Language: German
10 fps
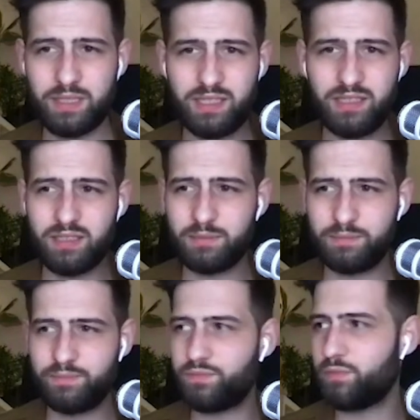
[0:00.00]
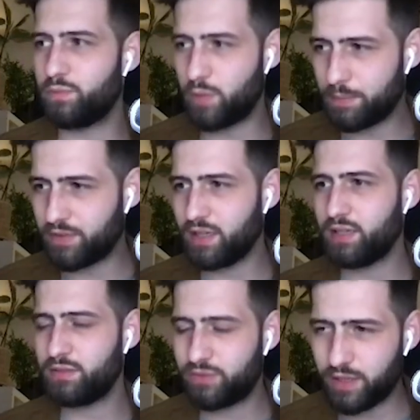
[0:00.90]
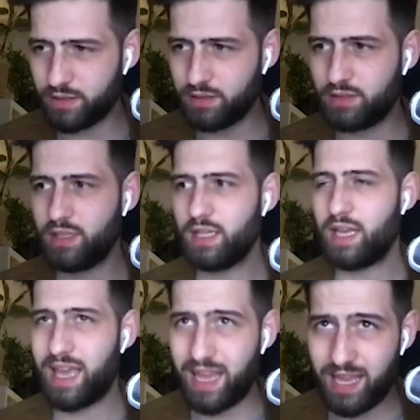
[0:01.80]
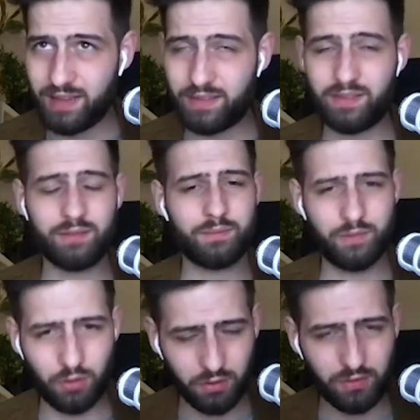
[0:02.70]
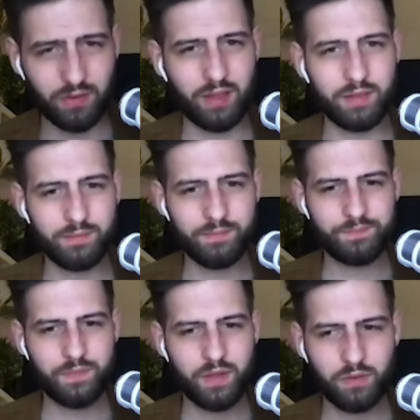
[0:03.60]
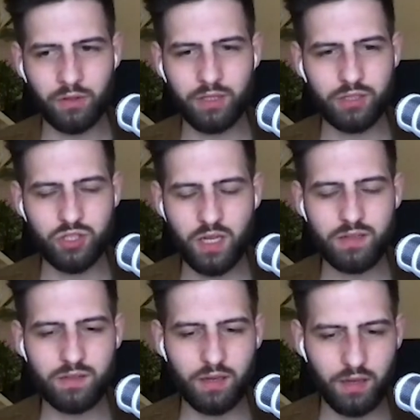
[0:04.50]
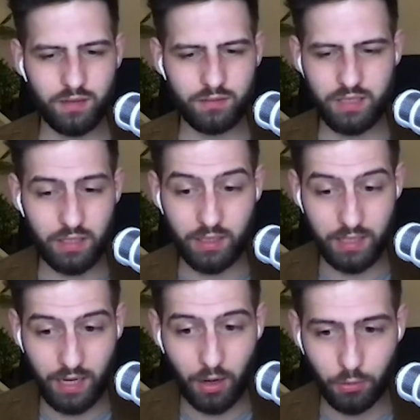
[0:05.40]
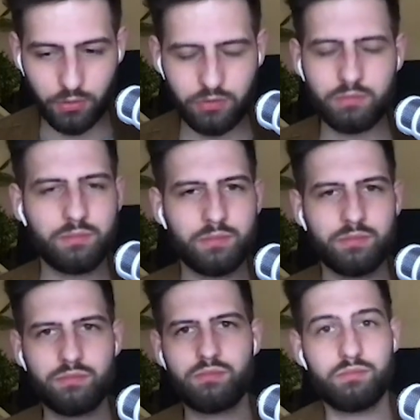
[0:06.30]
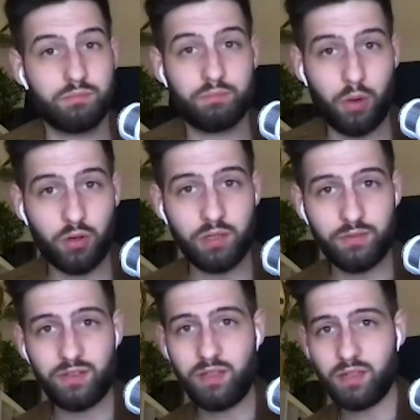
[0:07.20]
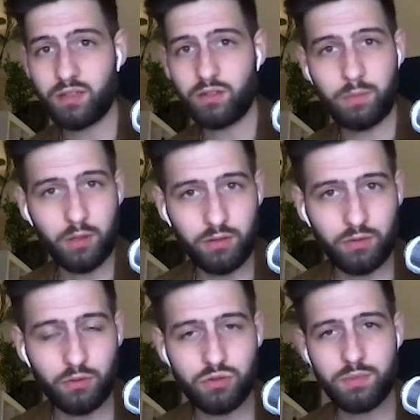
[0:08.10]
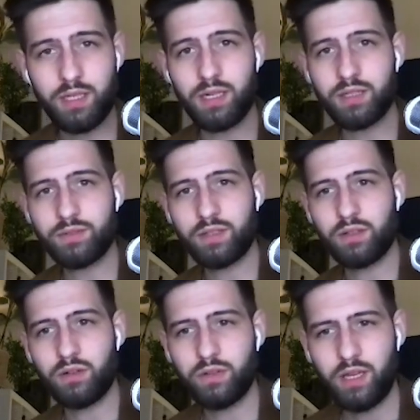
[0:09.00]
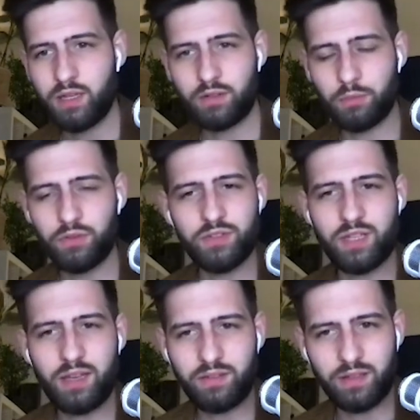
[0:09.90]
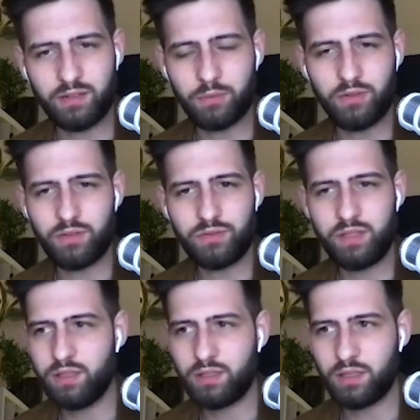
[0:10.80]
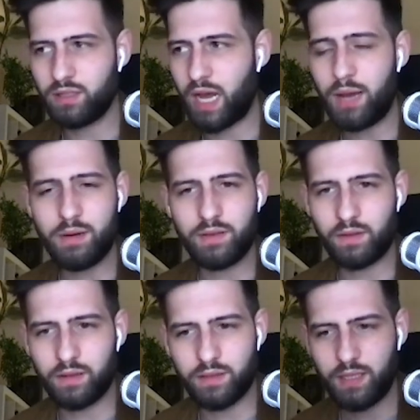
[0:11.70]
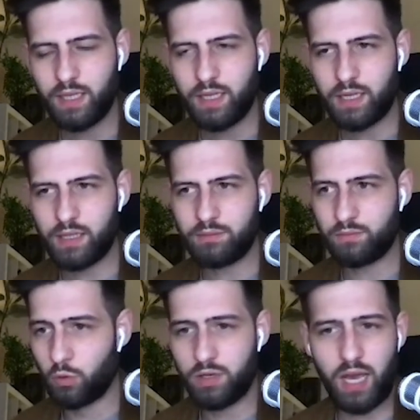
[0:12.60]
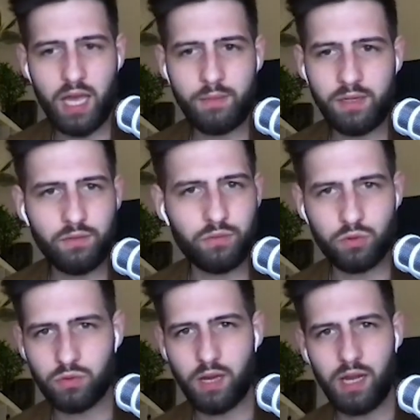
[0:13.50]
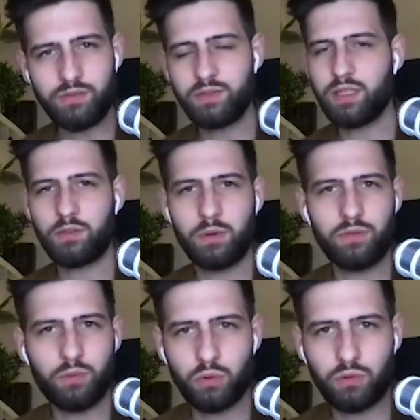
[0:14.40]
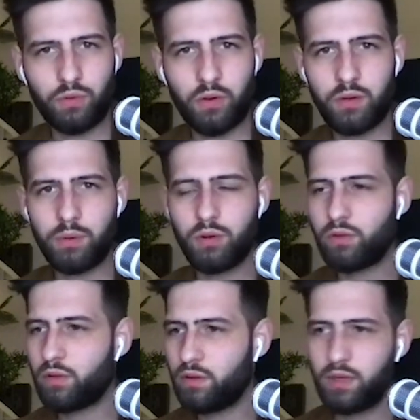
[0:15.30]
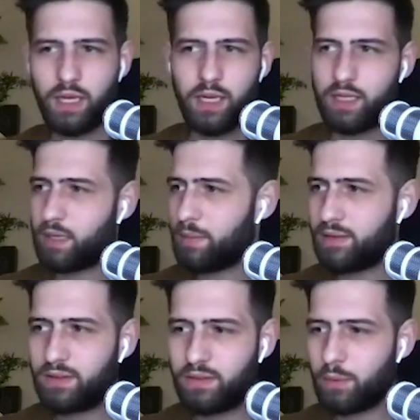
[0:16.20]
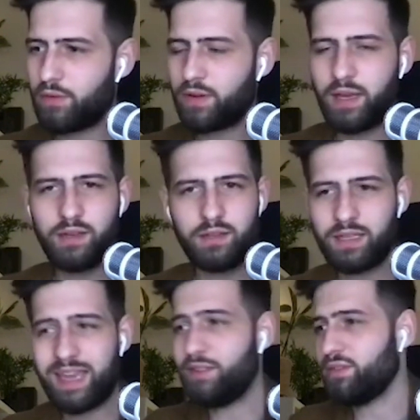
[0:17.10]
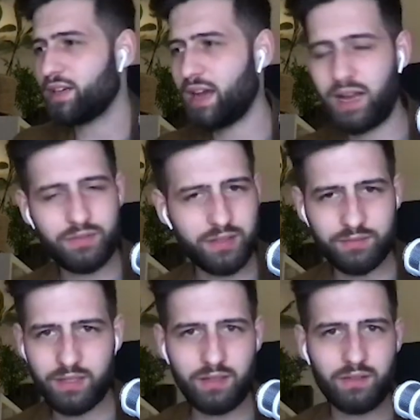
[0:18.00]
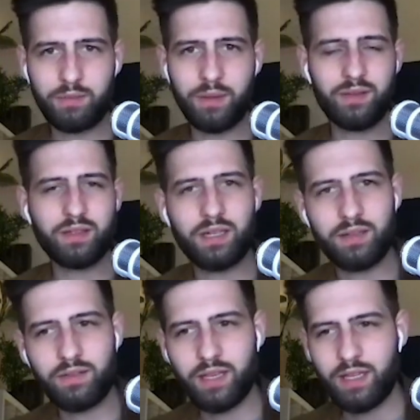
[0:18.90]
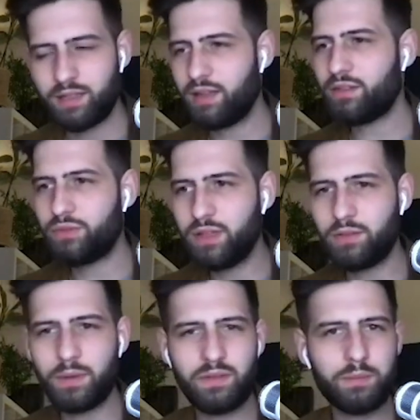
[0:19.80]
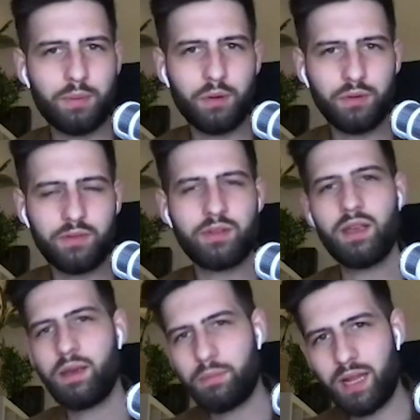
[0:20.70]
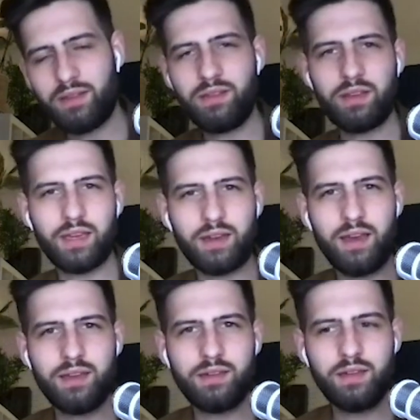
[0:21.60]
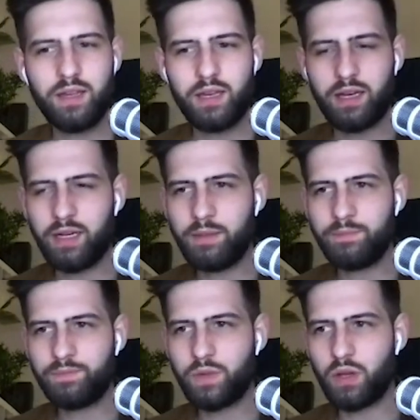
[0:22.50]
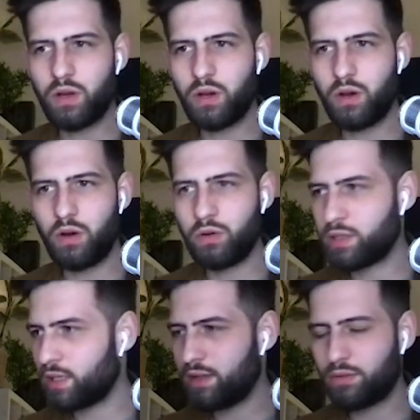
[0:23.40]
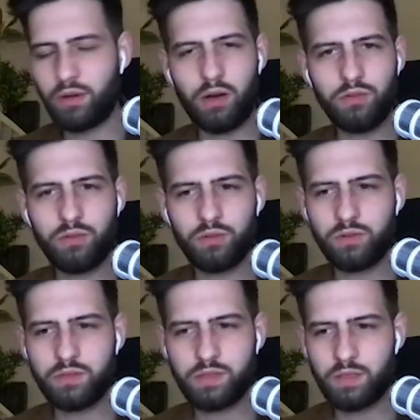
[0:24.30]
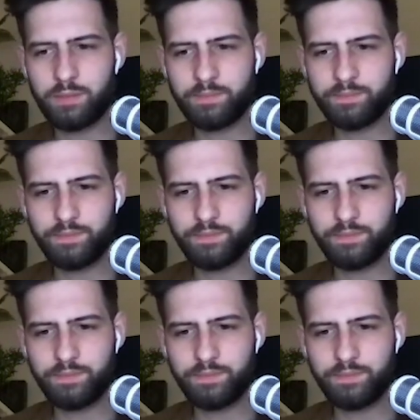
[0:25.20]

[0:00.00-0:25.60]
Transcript: irgendeinem Website, Funnel, Ads, sonst was an, sondern starte, geh, geh raus, bau dir eine Visitenkarte auf, bau dir eine Social Media Reichweite auf. Das muss nicht krass sein, das muss nicht viel äh, Arbeit sein. Ähm, hol dir einmal einen Fotografen, der zwölf Fotos von dir postet. Dann machst du zwölf kleine Canva-Grafiken, wenn du es nicht besser kannst. Dann hast du 24 Posts, planst sie direkt ein. Ähm, und dann gehst du raus und ähm,